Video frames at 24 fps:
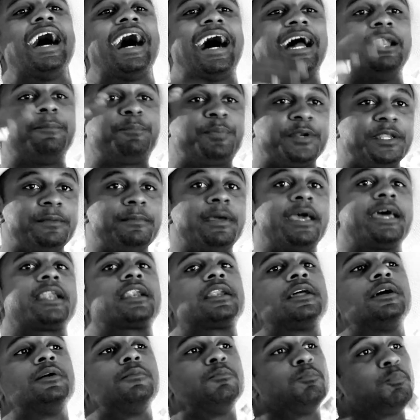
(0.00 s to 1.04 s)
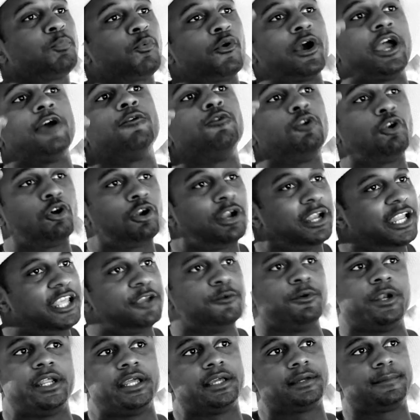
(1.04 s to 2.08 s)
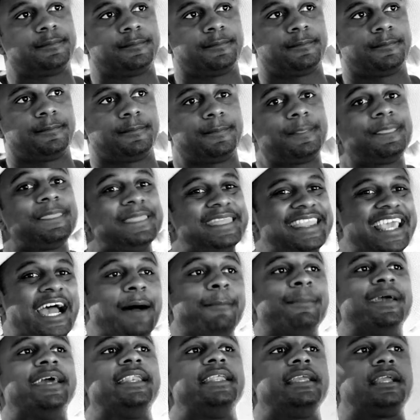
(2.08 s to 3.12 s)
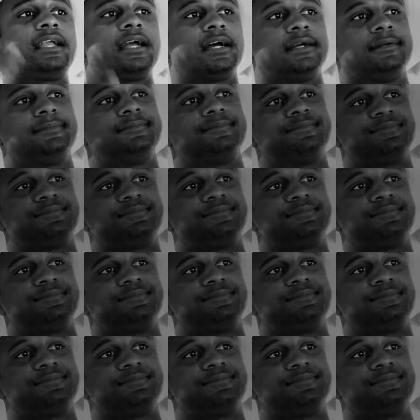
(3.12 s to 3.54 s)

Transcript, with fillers: al primer pueblo libre de América.